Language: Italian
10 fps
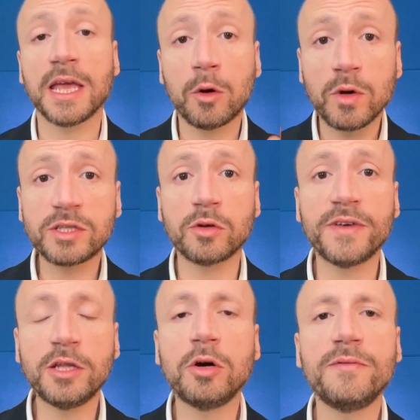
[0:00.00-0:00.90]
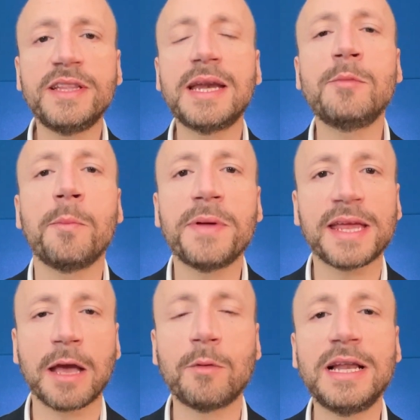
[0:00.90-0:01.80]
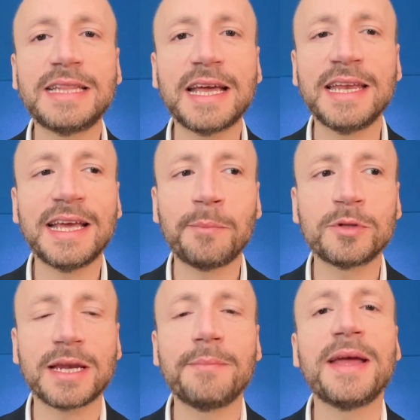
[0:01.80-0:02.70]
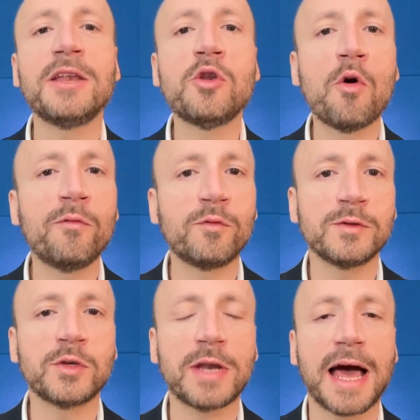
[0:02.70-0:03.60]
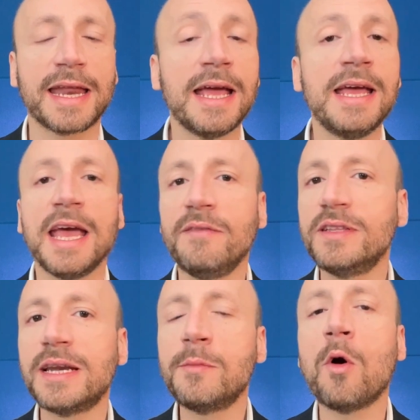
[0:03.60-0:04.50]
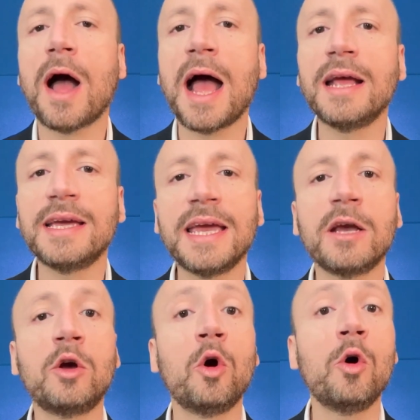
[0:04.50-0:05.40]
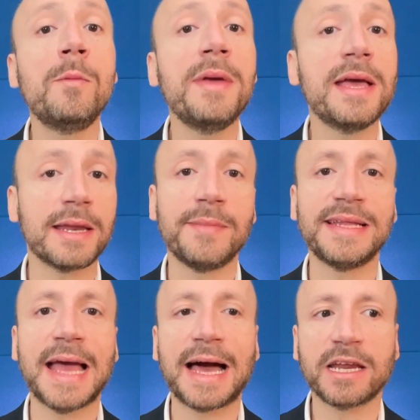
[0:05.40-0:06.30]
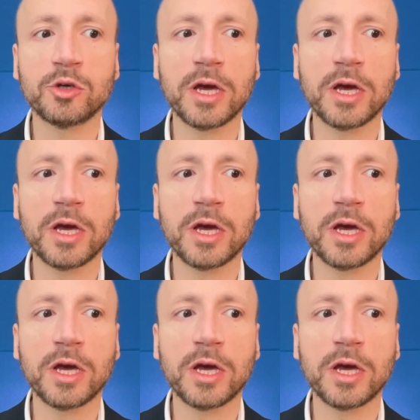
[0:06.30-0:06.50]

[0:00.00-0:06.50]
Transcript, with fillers: In questo video vedremo perché quella tecnica potrebbe non funzionare e vedremo anche come rimediare,